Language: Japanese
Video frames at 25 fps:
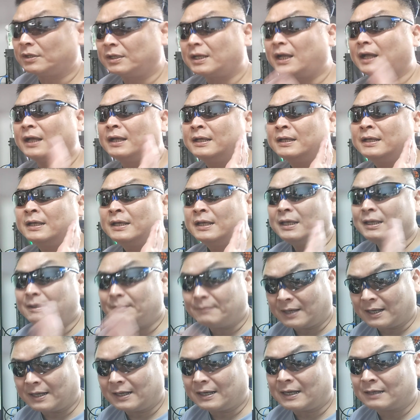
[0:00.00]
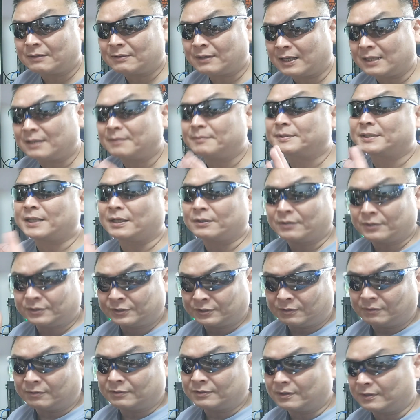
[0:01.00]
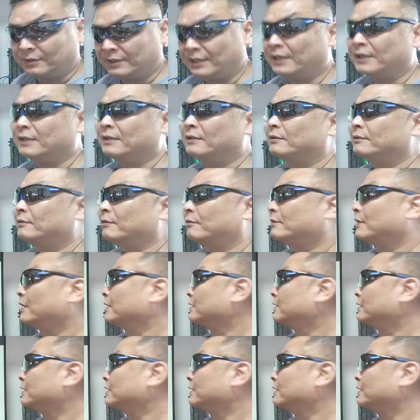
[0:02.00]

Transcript: それが今、あの花火さんの情報のね、6